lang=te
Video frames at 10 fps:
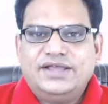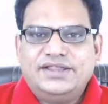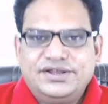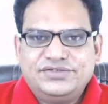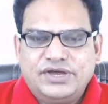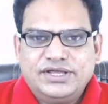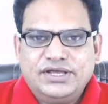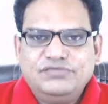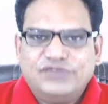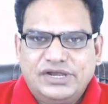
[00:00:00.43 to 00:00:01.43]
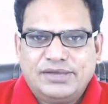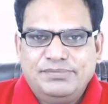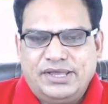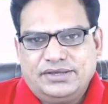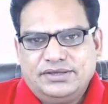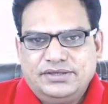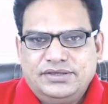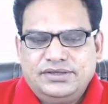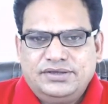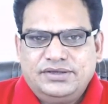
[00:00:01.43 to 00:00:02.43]
హాయ్ ద రిజాన్ యర్ వెల్కమ్ బ్యాక్
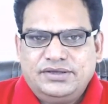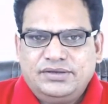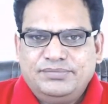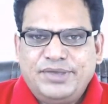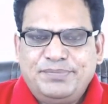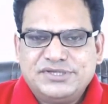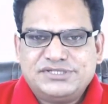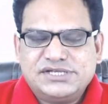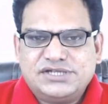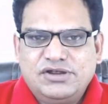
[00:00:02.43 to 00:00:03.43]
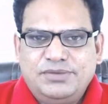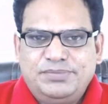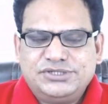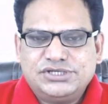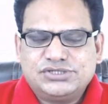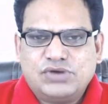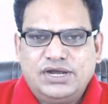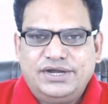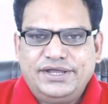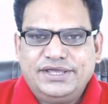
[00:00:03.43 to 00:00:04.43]
మీ బిజినెస్ డెవలప్మెంట్
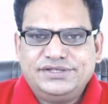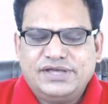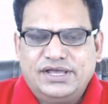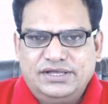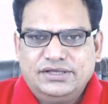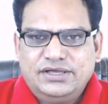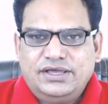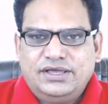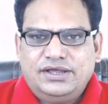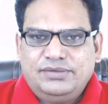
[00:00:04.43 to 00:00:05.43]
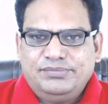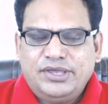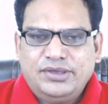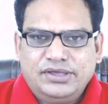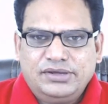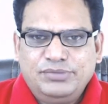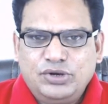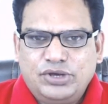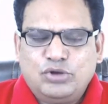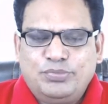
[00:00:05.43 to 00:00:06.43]
చేసుకోవాలంటే ఏం చేయాలి మీ
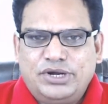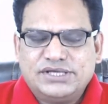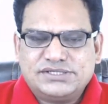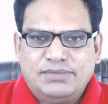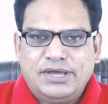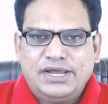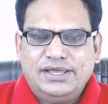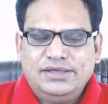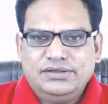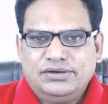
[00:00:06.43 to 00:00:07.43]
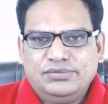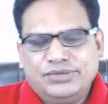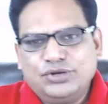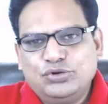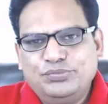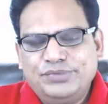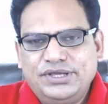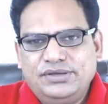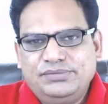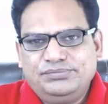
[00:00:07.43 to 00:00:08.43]
మీరు ఎక్కువ ప్రోడక్ట్స్ అమ్మాలి మరియు
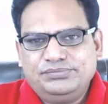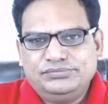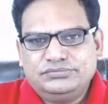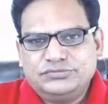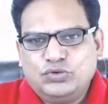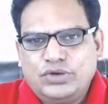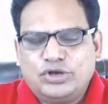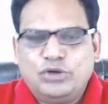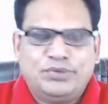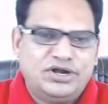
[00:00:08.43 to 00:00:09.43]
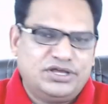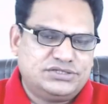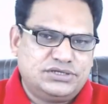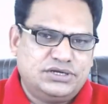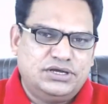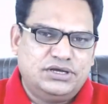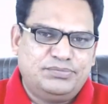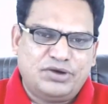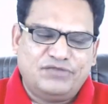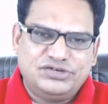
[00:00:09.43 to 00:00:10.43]
మీకు ఎక్కువ ప్రోడక్ట్స్
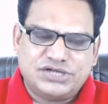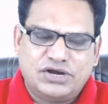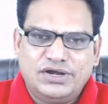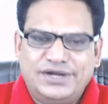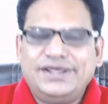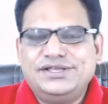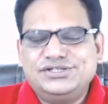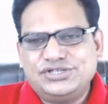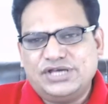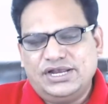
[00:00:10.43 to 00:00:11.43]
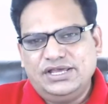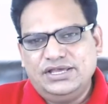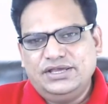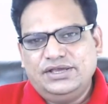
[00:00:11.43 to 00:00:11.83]
ప్రాఫిట్స్ రావాలంటే ఏం చేయాలి